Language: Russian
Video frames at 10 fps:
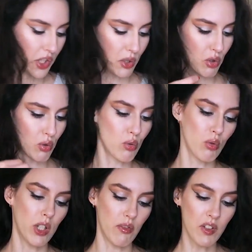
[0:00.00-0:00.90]
вот эту
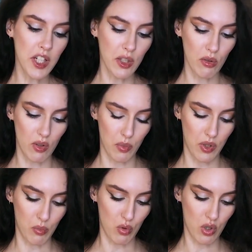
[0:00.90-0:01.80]
штуку я выкинула,
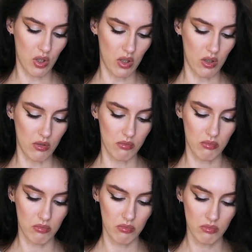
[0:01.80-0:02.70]
потому что...
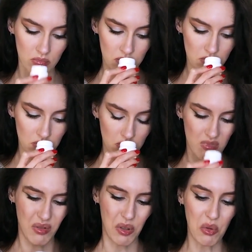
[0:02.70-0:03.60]

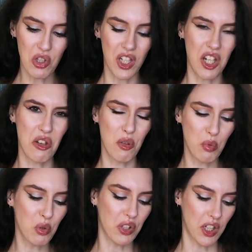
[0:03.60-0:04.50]
Потому что я не
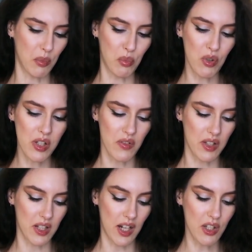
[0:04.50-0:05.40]
люблю таким
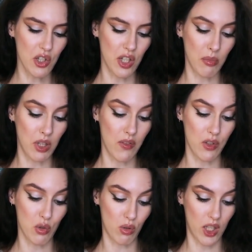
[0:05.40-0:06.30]
пользоваться. Раньше я была в
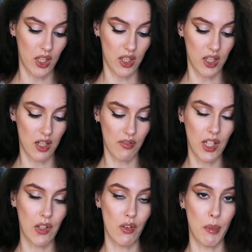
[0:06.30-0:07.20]
восторге от
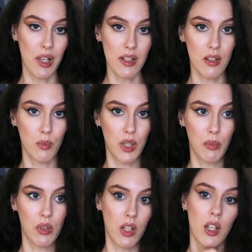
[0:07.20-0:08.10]
гидрофильного масла. У
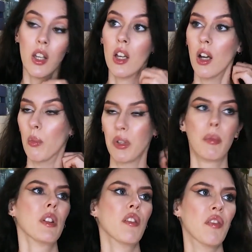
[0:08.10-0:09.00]
меня было, у
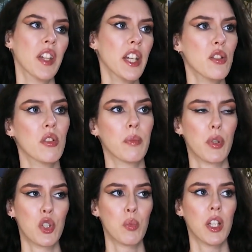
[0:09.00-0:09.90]
меня было видео,
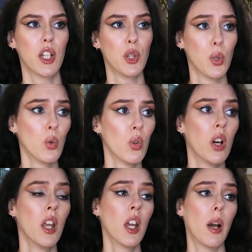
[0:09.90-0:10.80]
причем не
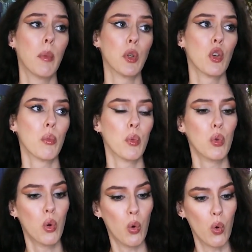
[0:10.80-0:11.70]
одно, а о моем
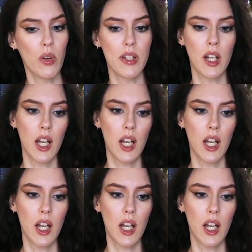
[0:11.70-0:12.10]
уходе